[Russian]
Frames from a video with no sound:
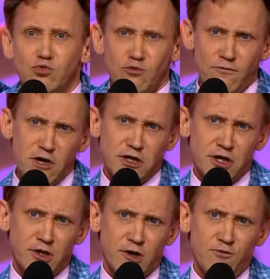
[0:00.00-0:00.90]
Ну,
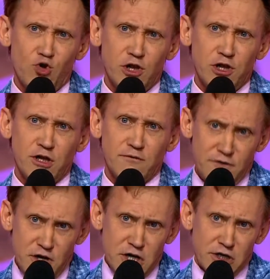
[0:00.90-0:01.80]
видно, довольные,
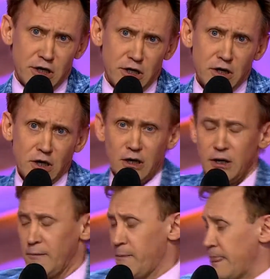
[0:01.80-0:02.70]
видно.
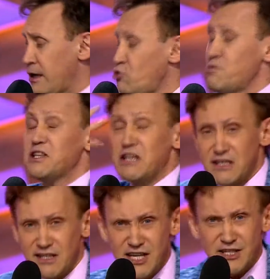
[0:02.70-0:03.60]
Но мне-то не
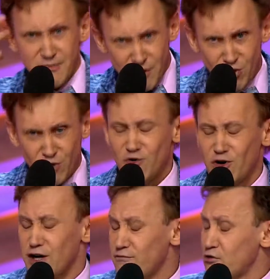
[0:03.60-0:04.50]
слышно, мотор в ухо
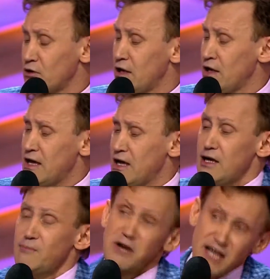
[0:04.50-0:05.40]
ревет.
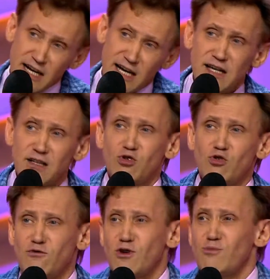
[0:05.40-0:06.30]
Приехали на
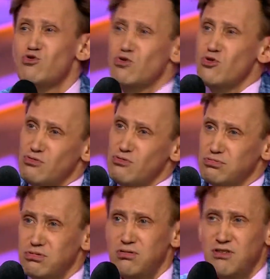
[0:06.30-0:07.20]
новую пушку
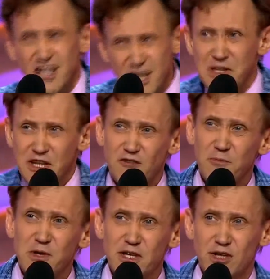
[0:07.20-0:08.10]
километрах в пяти